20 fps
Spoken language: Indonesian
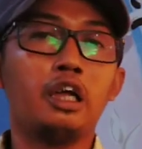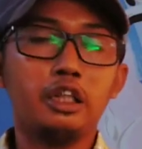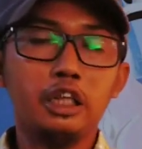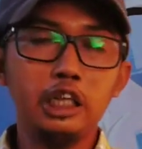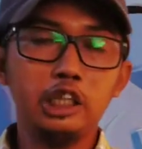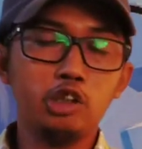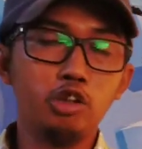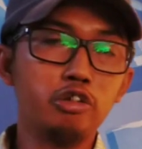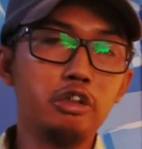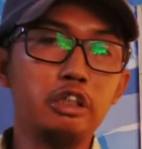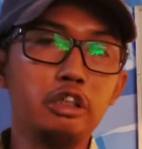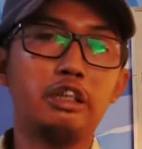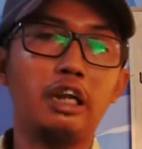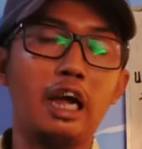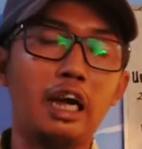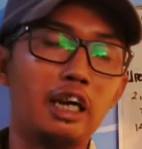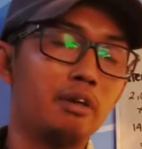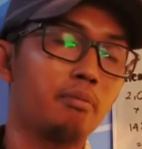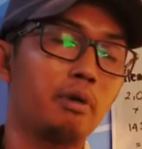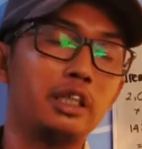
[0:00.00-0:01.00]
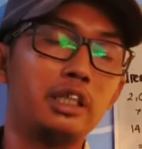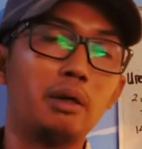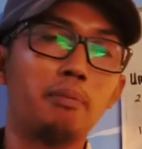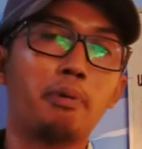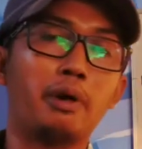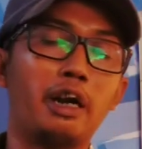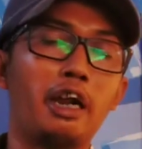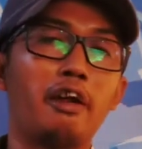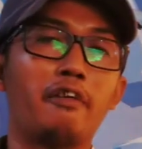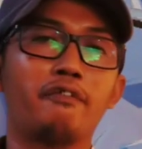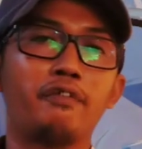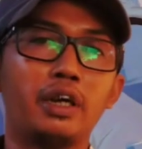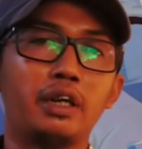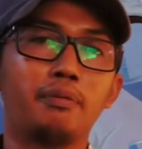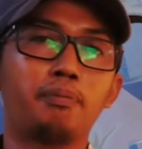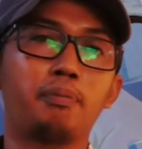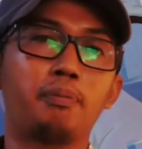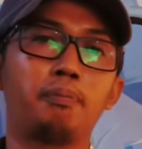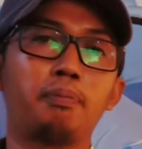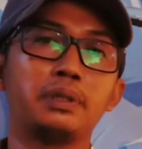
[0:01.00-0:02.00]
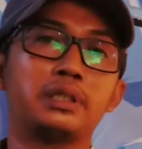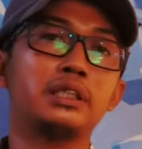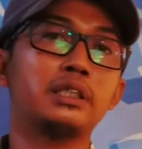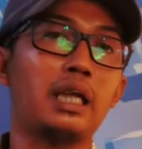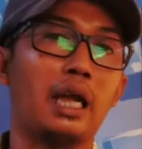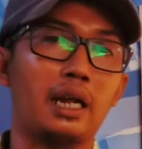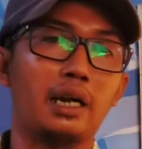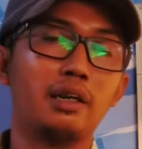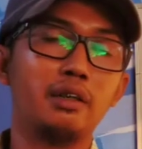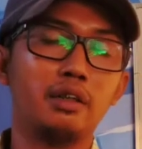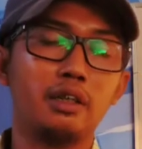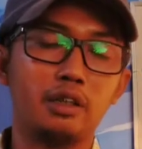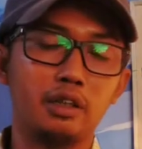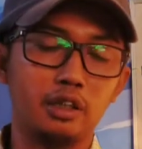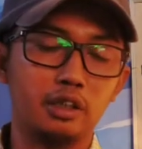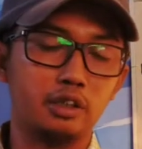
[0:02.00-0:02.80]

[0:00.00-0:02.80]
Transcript: itu tidak akan banyak berefek besar